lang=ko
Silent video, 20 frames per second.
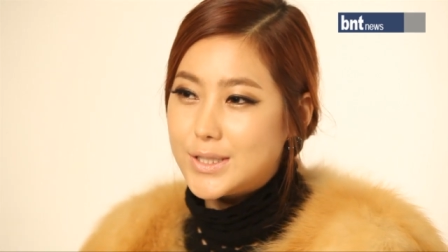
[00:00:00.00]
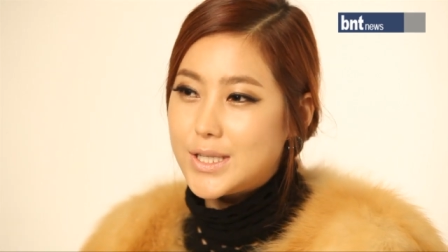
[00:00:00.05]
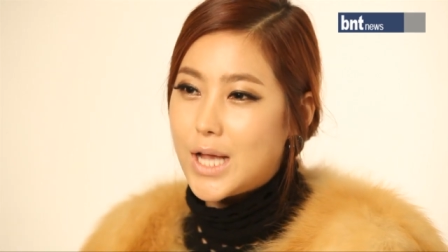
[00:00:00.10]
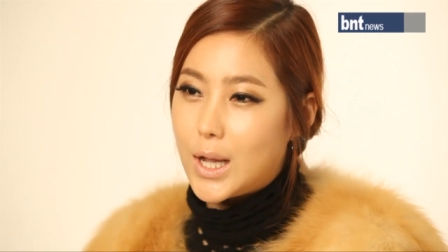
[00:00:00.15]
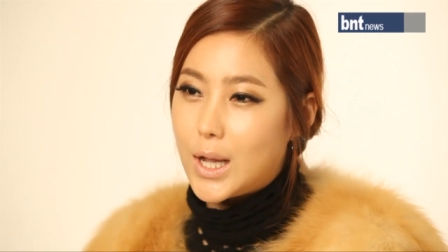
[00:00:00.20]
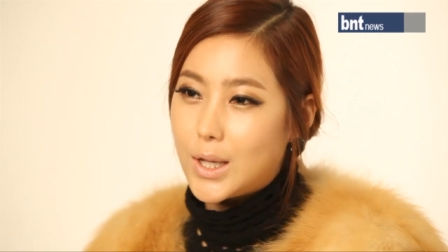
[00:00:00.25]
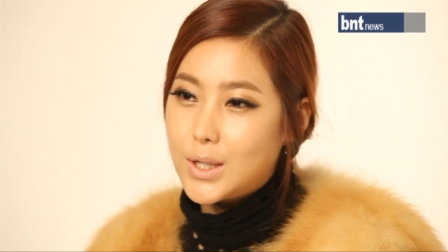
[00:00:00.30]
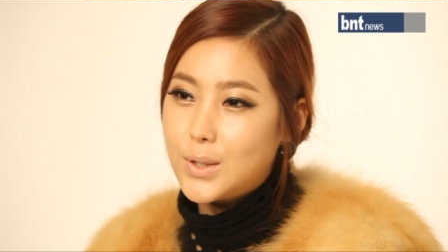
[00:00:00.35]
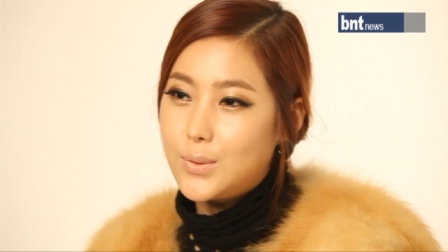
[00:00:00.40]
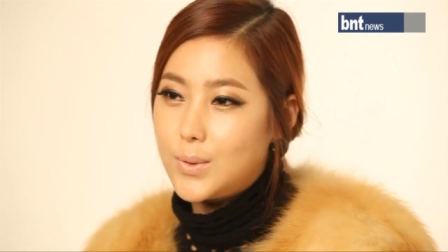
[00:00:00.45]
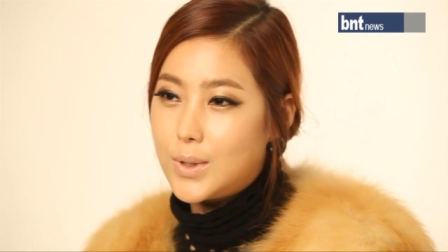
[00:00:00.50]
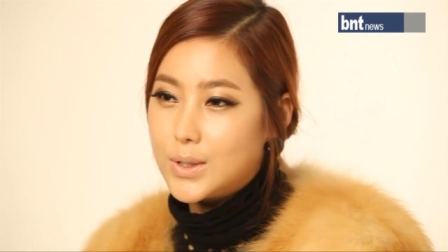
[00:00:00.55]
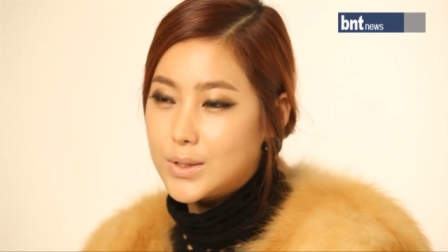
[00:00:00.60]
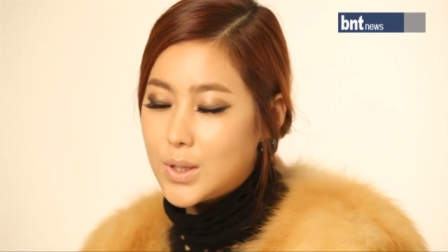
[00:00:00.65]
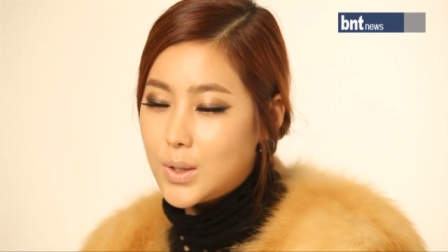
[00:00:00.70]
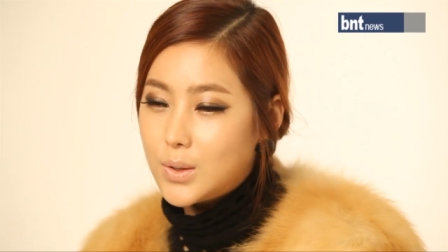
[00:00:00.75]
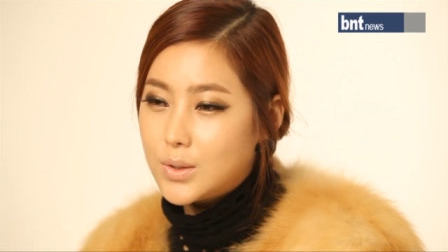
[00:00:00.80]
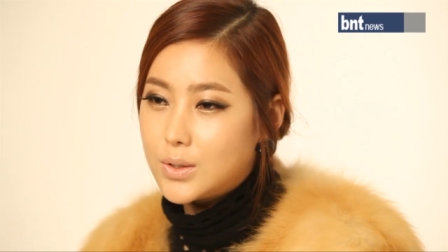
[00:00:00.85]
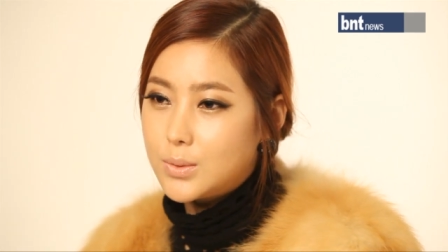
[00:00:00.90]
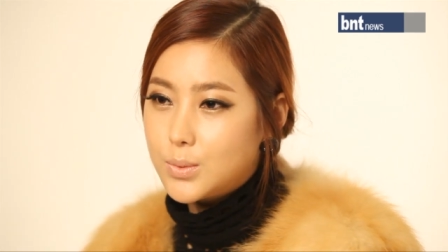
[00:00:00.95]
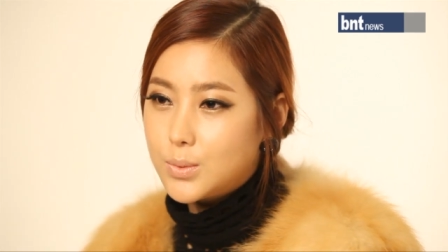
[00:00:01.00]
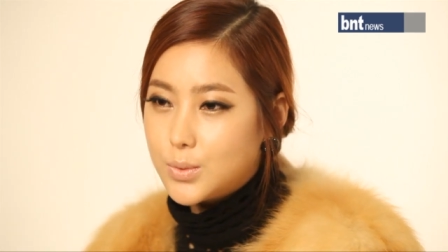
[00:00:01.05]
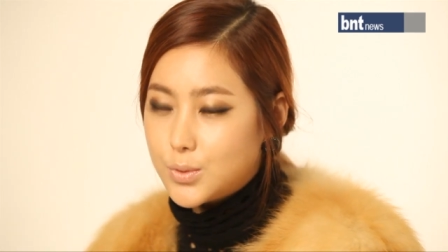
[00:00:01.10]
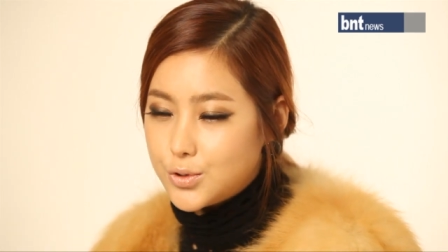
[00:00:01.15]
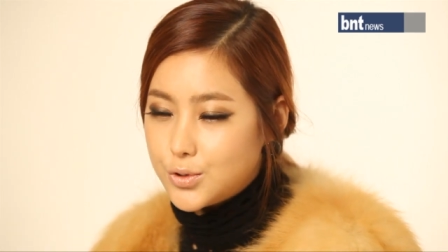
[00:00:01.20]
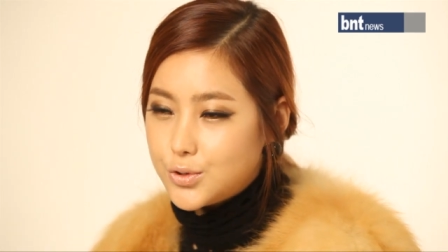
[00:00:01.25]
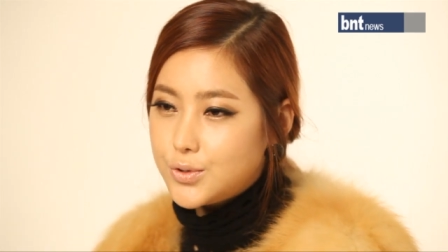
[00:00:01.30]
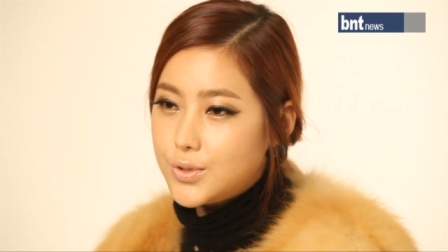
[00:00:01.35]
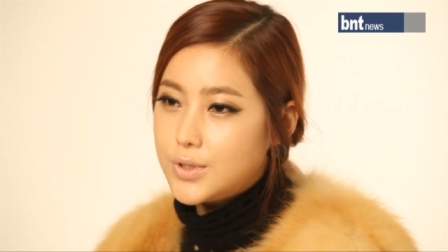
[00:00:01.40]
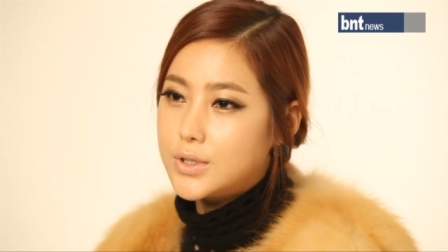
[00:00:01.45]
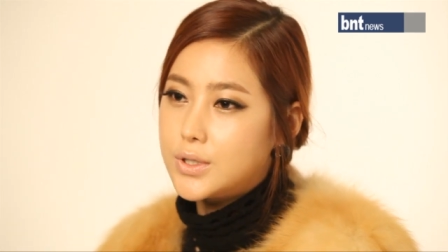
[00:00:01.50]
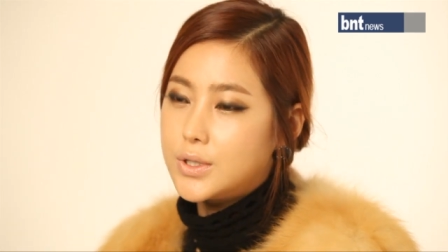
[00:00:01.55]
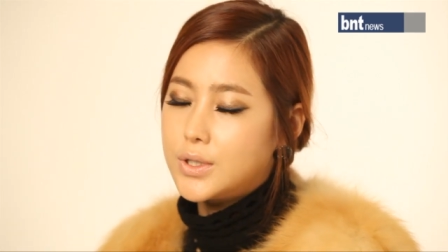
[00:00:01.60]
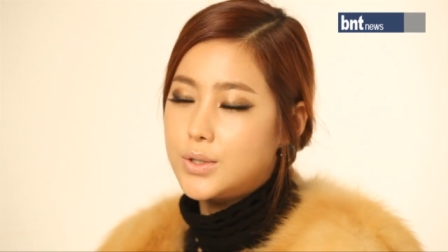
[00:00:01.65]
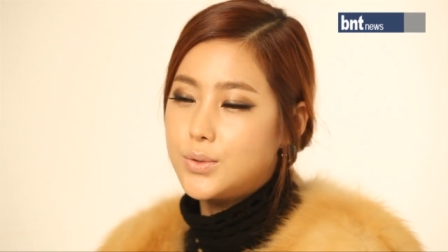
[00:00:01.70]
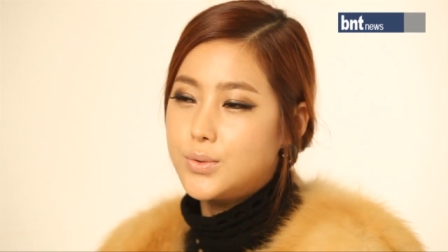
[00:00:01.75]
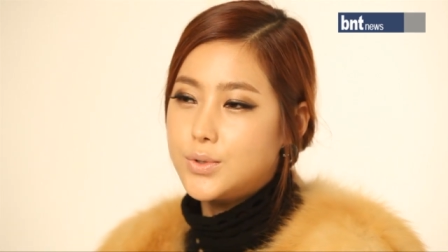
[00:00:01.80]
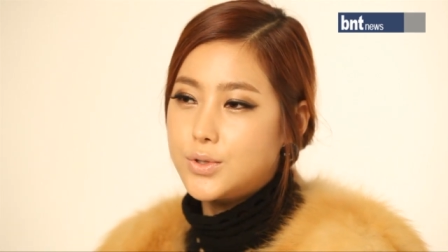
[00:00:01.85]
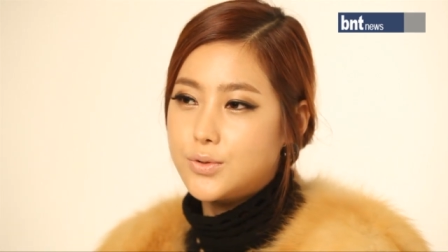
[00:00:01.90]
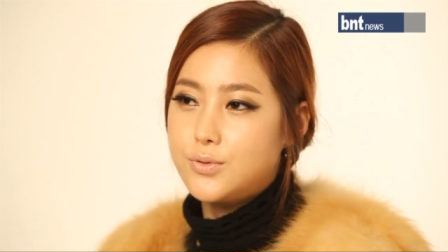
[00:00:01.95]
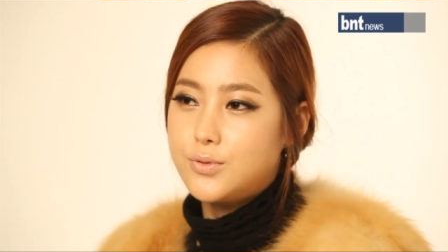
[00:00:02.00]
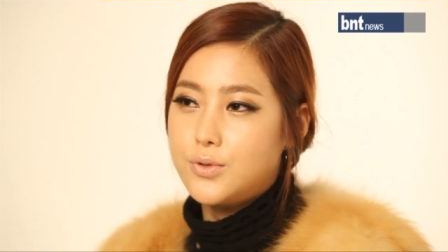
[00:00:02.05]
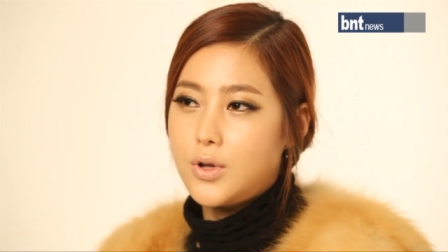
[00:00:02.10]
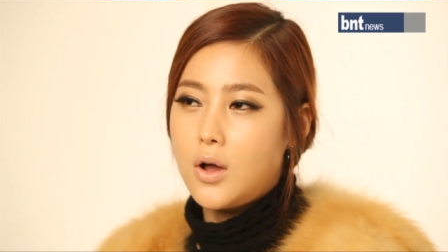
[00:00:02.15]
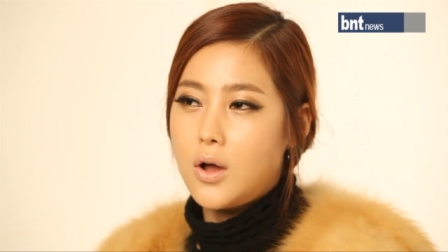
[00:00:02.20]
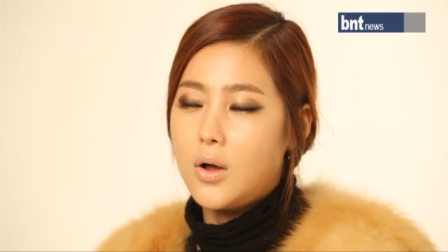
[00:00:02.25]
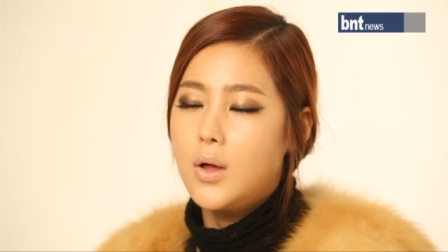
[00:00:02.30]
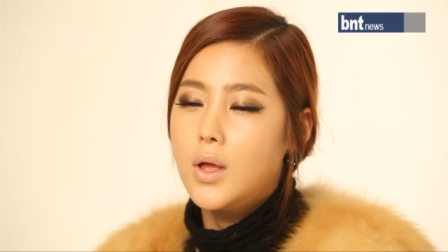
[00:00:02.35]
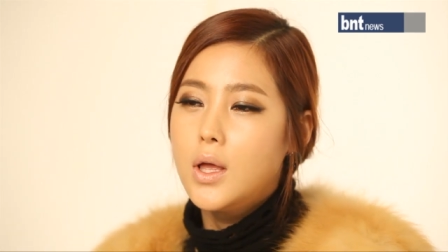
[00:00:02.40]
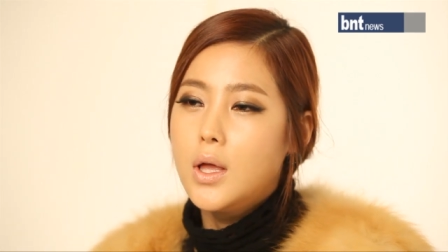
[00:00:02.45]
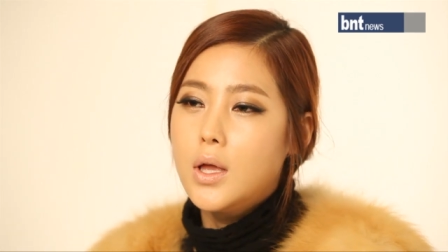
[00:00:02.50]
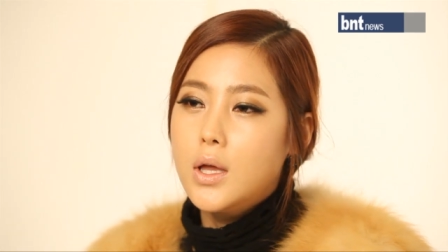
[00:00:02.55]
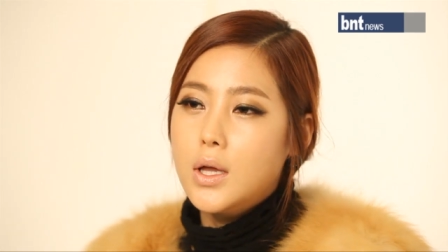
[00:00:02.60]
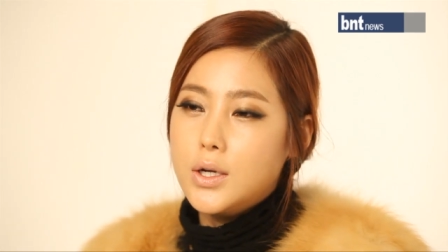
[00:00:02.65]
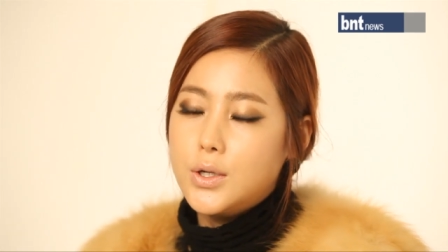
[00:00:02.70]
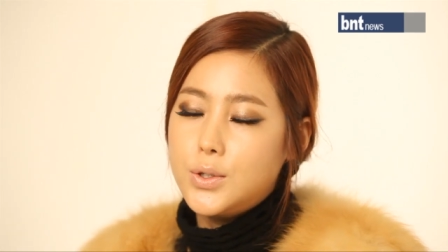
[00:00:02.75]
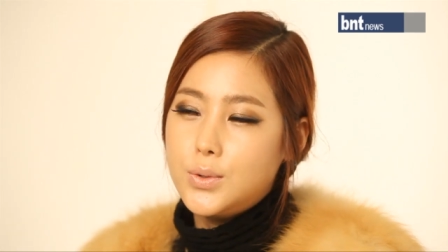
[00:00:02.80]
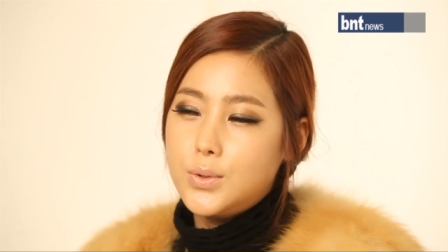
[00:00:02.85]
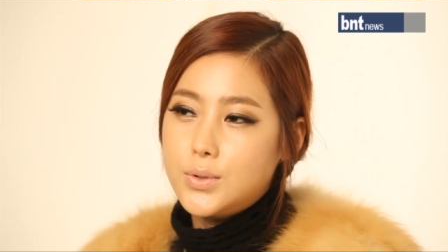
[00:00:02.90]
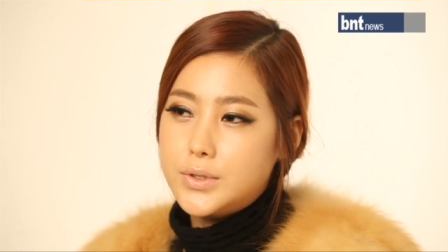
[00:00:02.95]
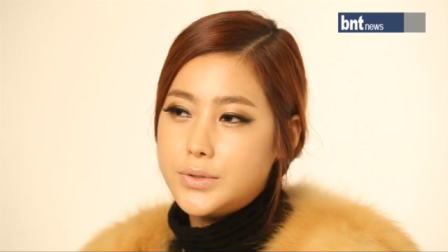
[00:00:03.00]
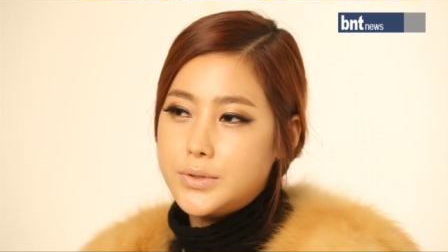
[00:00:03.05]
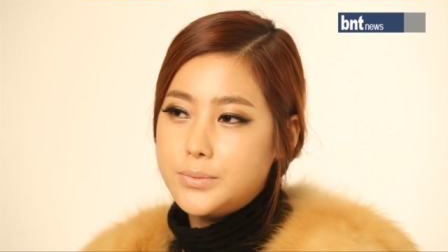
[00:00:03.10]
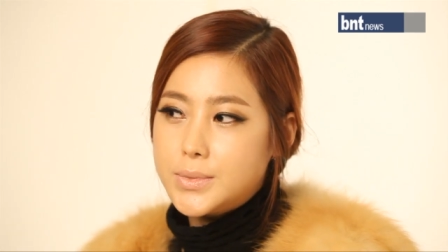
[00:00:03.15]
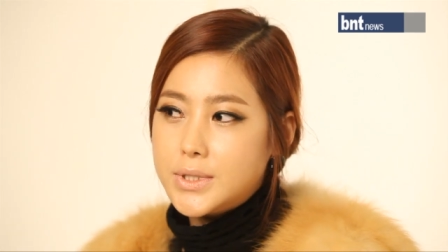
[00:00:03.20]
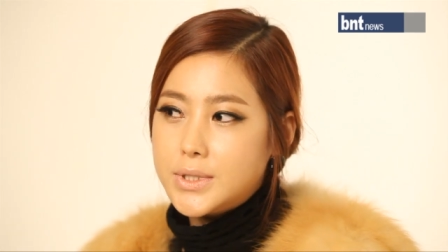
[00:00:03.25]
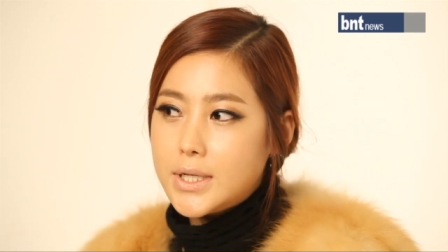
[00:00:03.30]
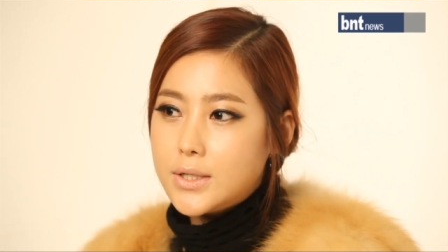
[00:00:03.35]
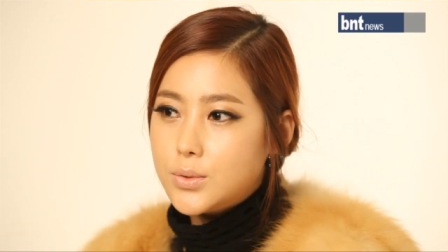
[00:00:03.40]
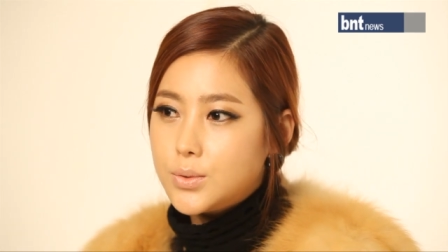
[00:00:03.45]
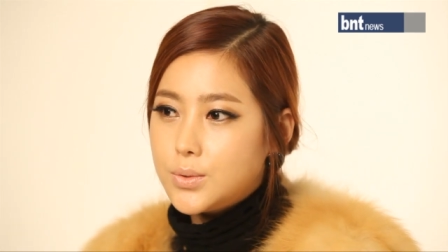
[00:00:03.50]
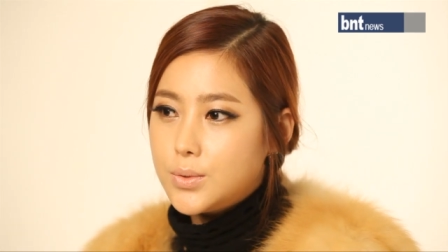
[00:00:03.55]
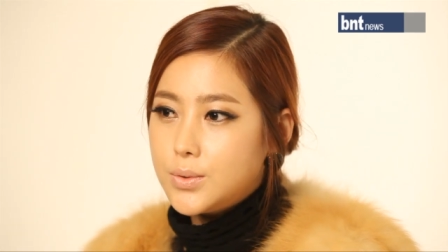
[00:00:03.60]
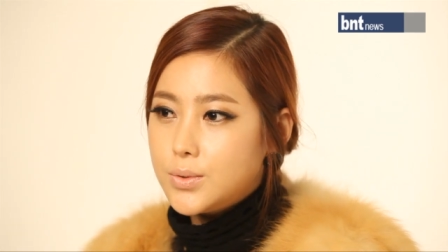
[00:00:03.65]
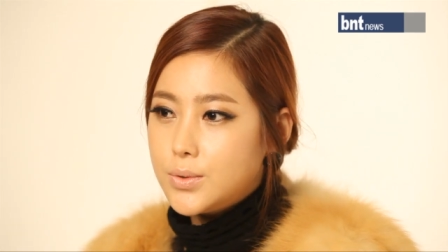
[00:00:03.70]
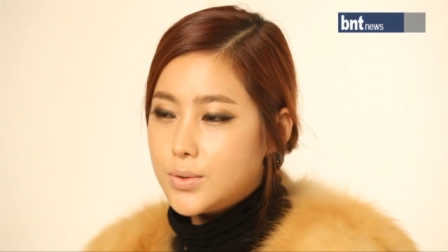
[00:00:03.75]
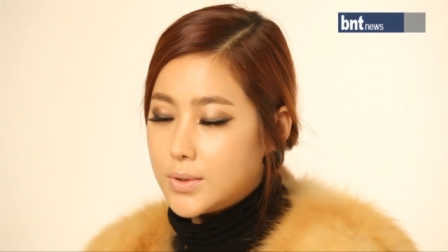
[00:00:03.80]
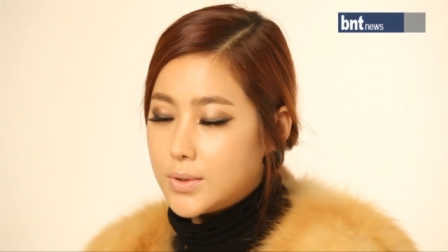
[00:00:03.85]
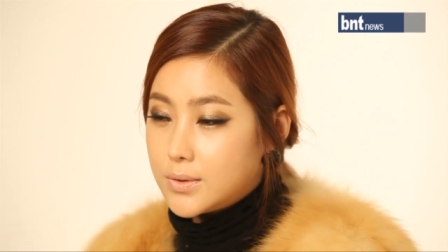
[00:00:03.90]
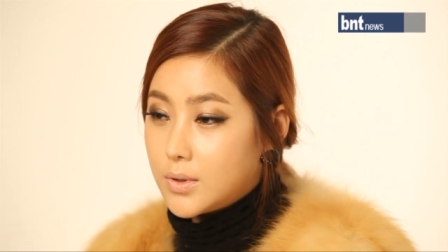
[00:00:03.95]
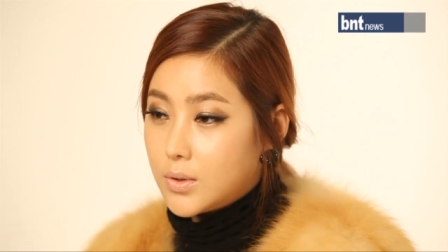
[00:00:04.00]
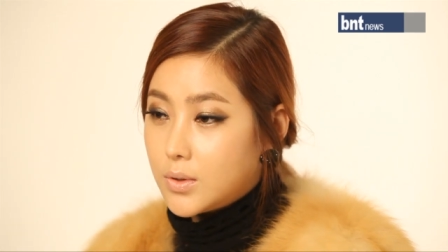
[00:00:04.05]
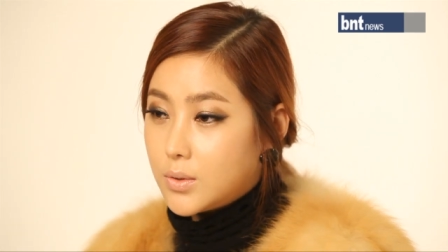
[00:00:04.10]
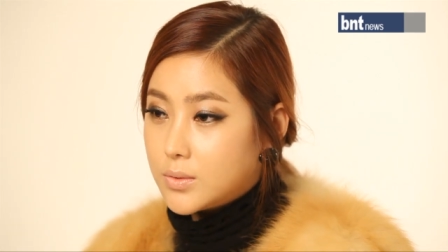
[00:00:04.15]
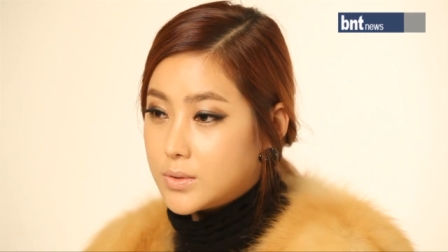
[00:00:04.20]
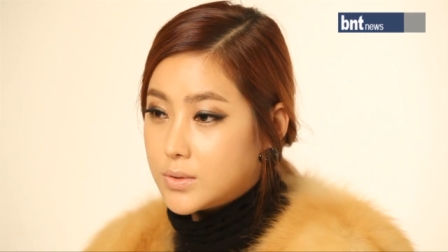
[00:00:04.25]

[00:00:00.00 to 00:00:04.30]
않기 위해서 그림도 꾸준히 그리고 싶고요. 그리고 지금 책도 어,